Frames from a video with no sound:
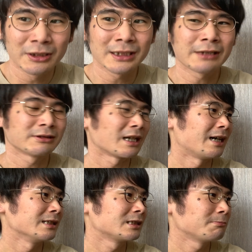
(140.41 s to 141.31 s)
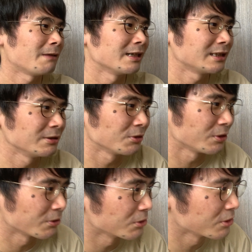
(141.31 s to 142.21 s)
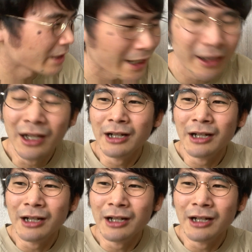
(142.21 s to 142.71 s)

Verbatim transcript: 野田聖子さんが8%ということで